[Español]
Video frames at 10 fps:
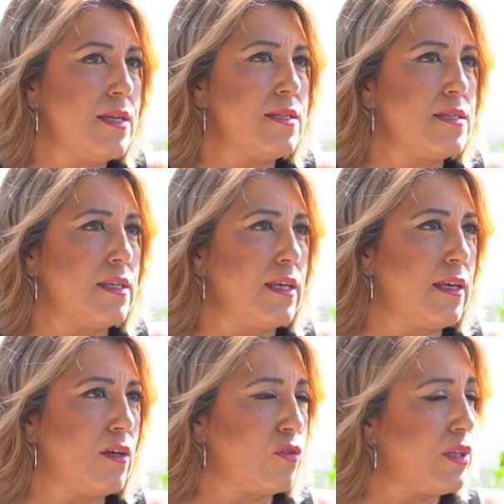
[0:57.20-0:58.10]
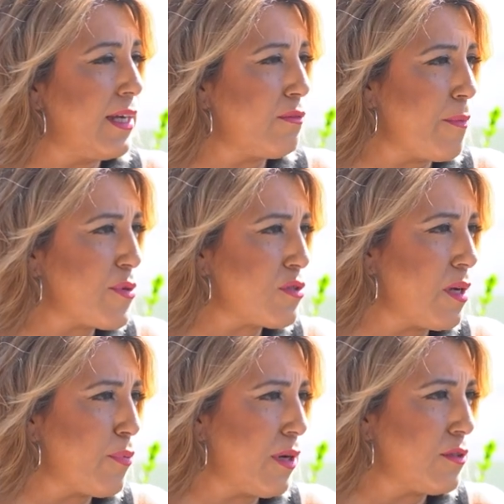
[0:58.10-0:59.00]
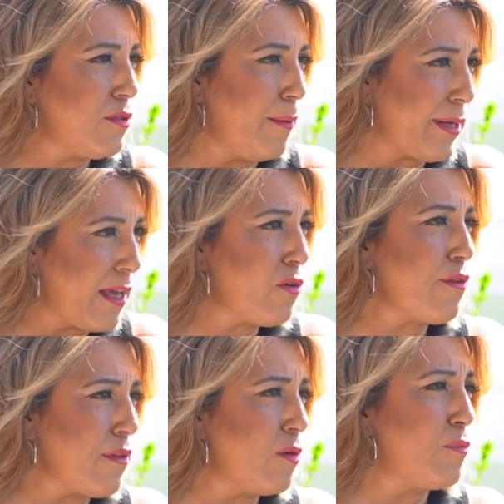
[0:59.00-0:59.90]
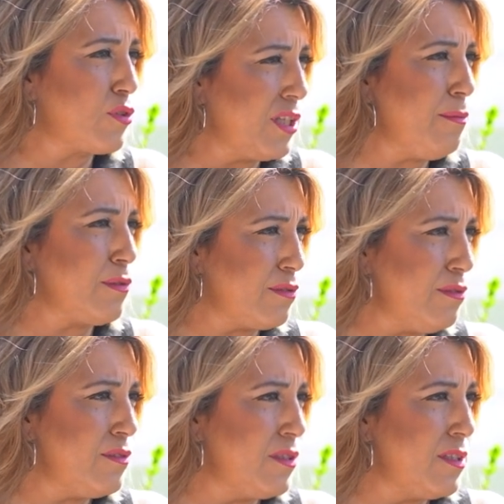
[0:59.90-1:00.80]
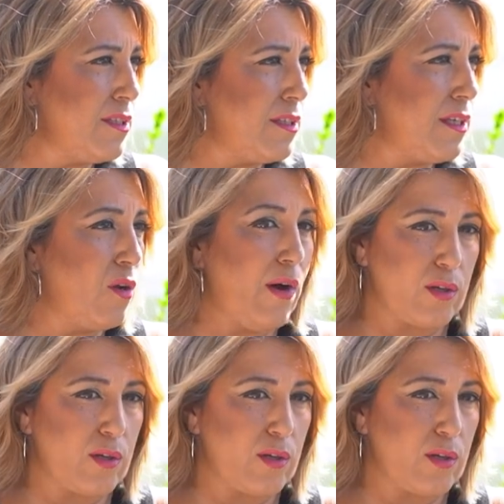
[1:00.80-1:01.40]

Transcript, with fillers: si condenan a una persona por algo, habrá que conocer los motivos ¿no? y los